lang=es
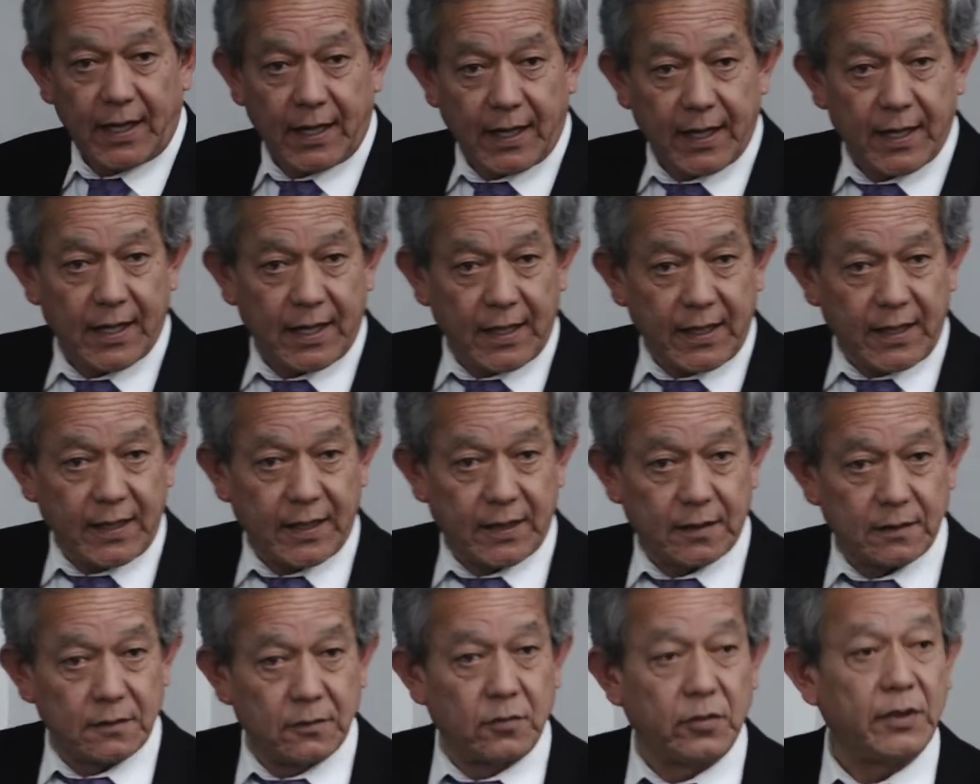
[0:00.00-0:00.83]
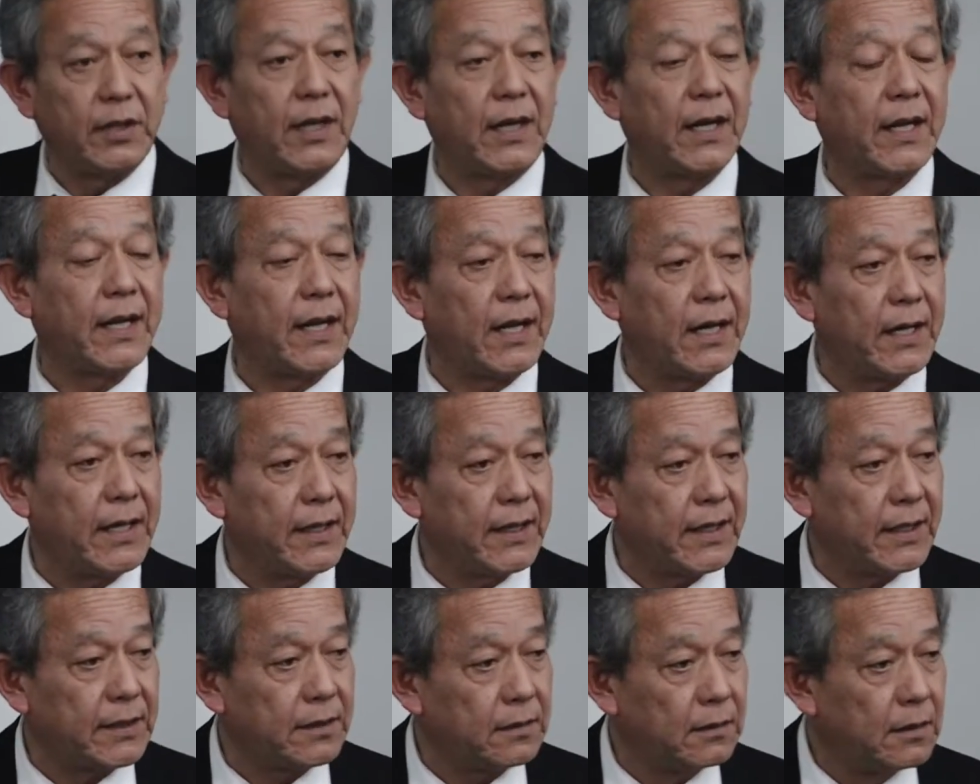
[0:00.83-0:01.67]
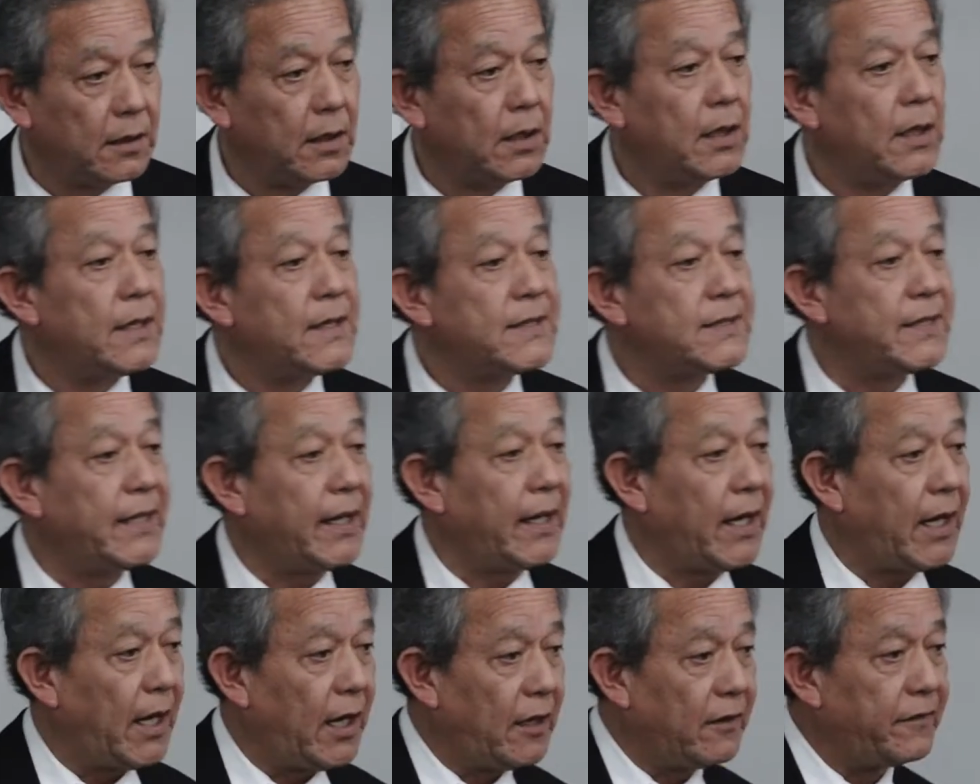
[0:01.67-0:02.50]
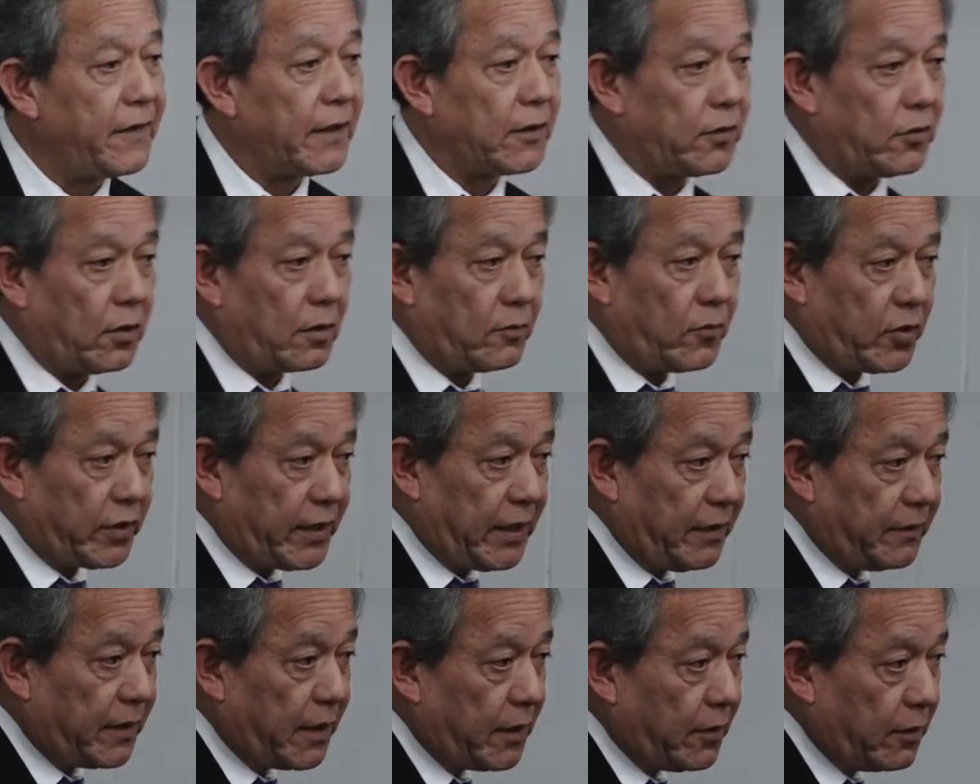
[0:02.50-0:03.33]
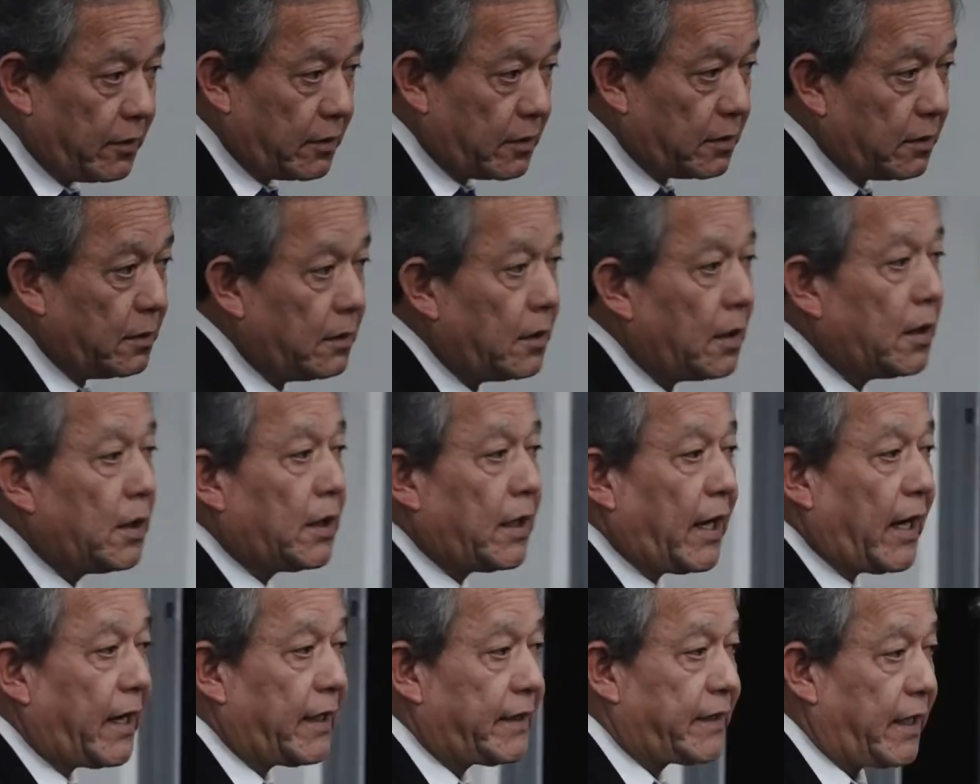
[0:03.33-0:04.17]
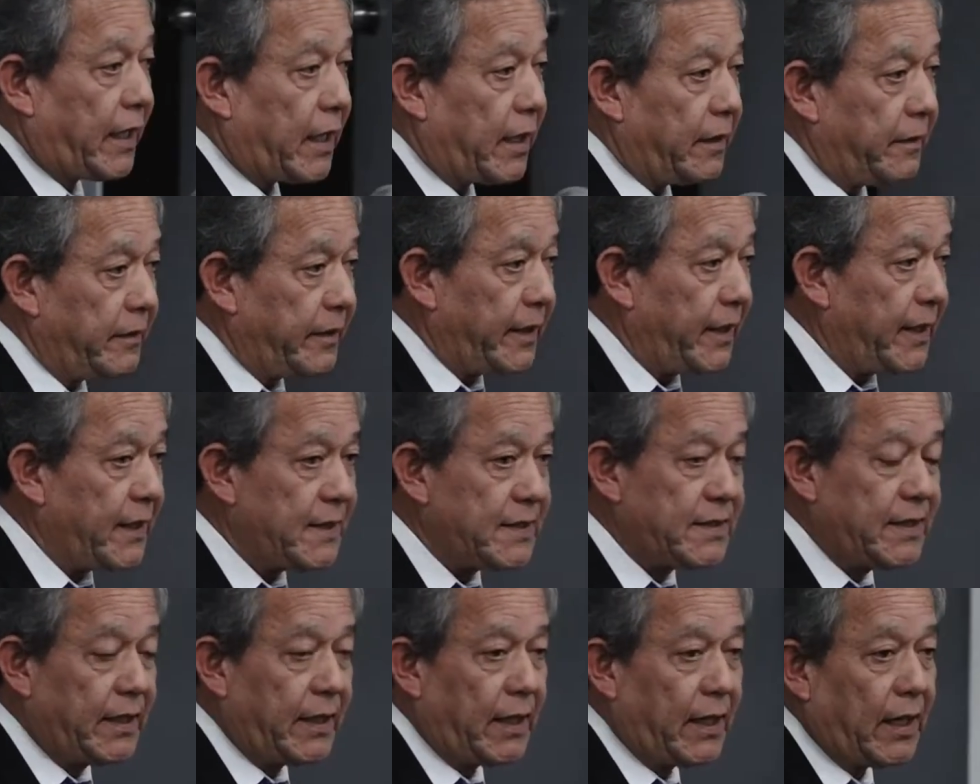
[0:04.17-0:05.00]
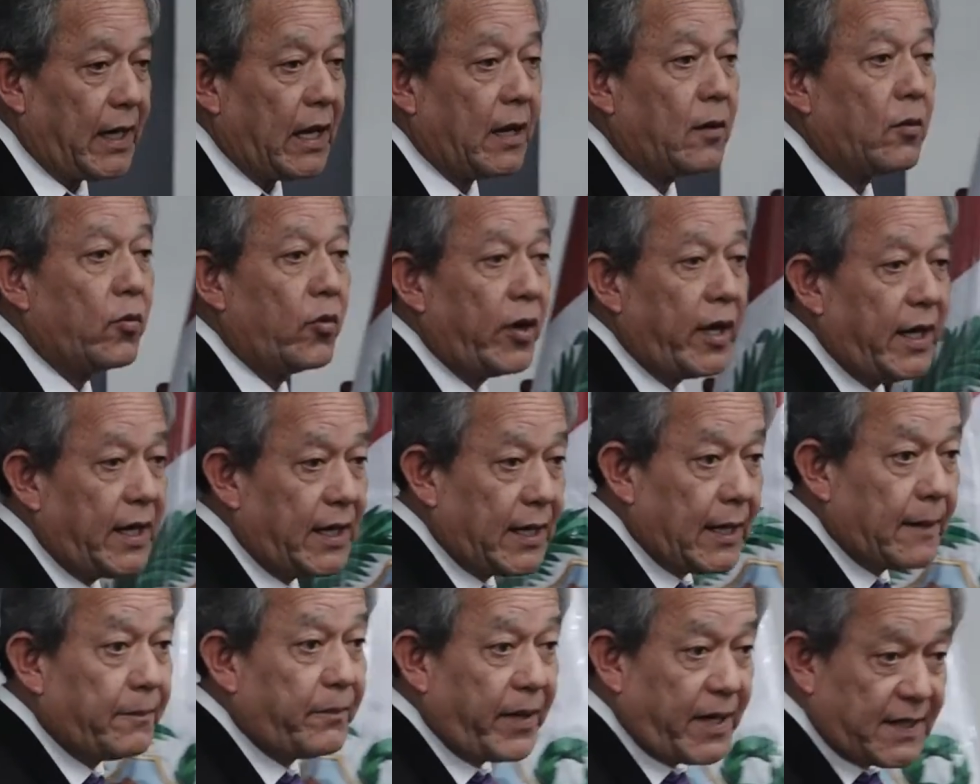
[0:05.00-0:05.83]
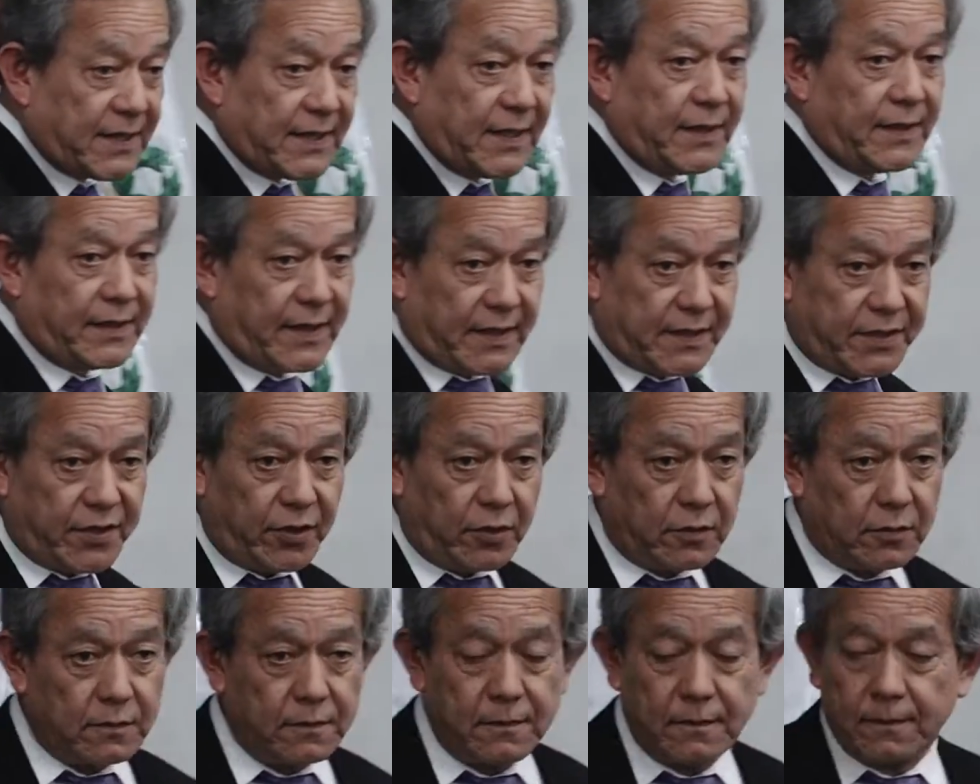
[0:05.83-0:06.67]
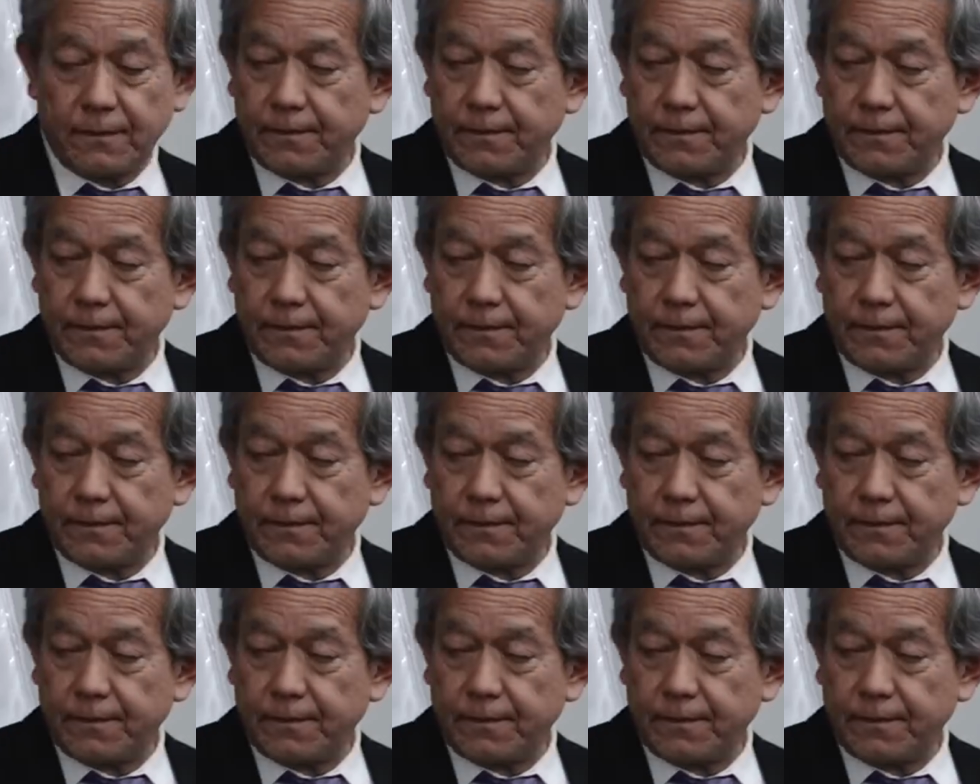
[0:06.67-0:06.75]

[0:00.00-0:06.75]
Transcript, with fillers: la calidad, donde la calidad sea el factor motivador a través de la buena presentación.